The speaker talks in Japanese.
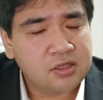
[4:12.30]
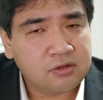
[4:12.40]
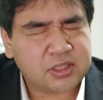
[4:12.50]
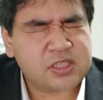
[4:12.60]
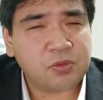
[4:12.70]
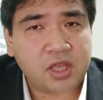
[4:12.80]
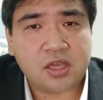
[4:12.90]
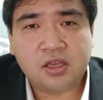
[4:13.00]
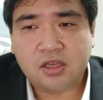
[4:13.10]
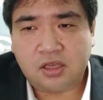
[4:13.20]
私も
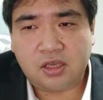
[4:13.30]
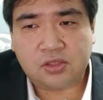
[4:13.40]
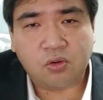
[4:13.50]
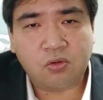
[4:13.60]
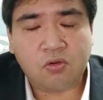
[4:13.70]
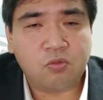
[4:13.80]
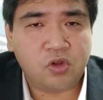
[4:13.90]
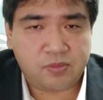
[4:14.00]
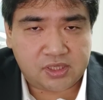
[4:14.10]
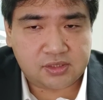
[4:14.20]
ね、えー、そう
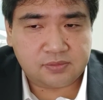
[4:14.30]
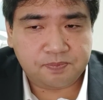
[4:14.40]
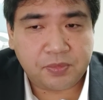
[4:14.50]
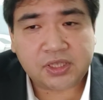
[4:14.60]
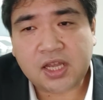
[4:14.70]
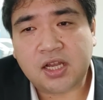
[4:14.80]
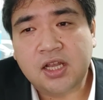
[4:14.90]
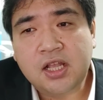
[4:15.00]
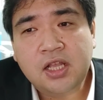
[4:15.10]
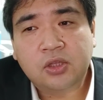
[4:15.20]
思います。ま
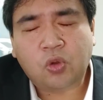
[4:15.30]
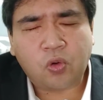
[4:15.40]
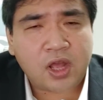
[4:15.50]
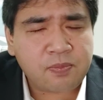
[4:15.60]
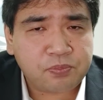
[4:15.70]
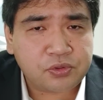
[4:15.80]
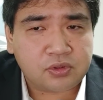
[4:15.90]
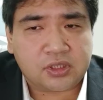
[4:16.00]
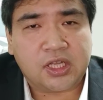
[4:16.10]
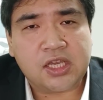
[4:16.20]
た、
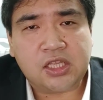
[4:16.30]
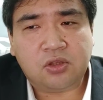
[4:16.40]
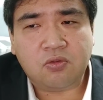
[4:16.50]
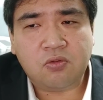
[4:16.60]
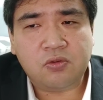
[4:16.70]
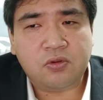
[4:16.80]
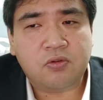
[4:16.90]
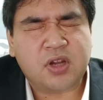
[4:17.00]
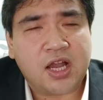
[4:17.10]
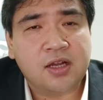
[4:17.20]
トランプ大統
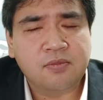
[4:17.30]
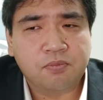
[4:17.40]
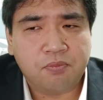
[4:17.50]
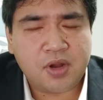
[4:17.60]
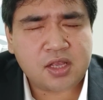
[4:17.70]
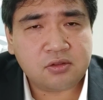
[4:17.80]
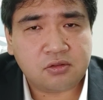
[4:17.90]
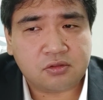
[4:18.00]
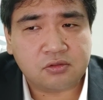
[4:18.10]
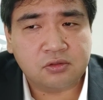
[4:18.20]
領が満
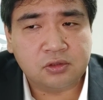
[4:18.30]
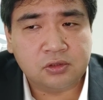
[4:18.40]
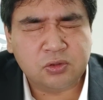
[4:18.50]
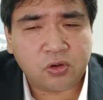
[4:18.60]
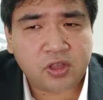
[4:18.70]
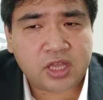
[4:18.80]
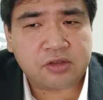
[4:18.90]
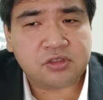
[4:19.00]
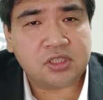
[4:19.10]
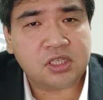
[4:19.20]
足動けな
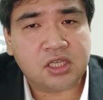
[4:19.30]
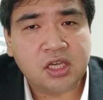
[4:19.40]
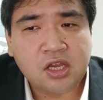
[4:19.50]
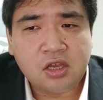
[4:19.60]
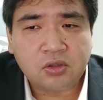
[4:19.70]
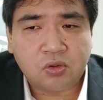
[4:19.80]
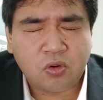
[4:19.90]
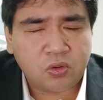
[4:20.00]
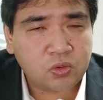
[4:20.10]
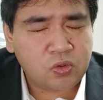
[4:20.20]
いうちに
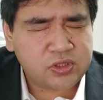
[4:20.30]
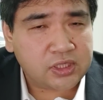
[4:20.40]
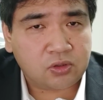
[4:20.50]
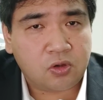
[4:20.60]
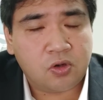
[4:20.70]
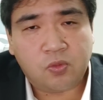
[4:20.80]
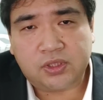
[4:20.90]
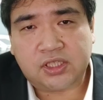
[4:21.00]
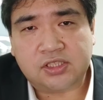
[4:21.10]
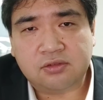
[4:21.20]
行動したと
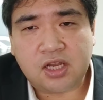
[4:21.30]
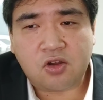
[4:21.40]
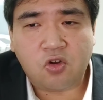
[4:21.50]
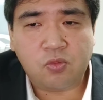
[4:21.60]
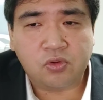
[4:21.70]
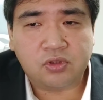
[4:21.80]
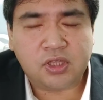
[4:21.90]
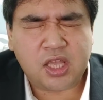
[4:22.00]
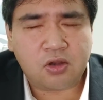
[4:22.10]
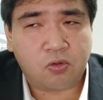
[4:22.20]
私は思っ
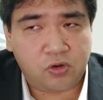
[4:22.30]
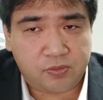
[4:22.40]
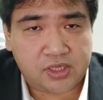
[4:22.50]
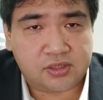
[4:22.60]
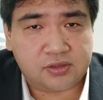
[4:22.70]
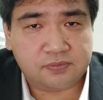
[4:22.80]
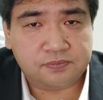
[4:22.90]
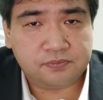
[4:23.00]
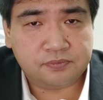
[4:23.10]
ております。